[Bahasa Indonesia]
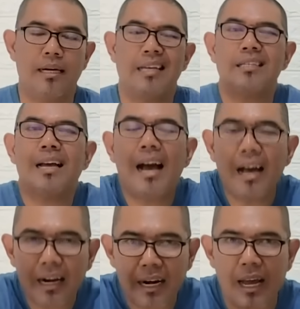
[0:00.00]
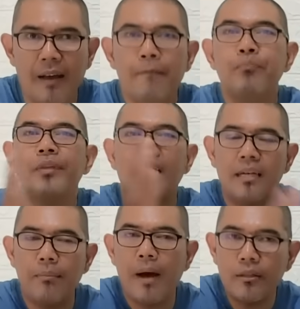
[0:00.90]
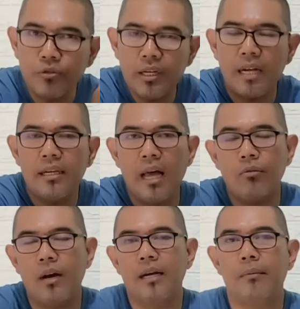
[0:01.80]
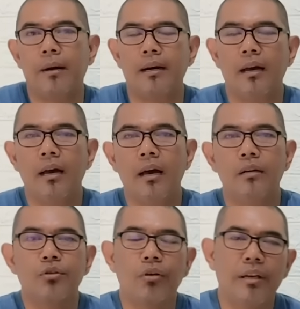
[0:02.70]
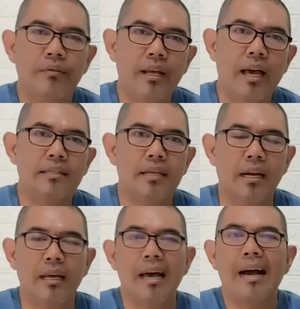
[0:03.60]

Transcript: Nah sekarang kenapa itu tidak dilakukan kepada Zulkifli Hasan?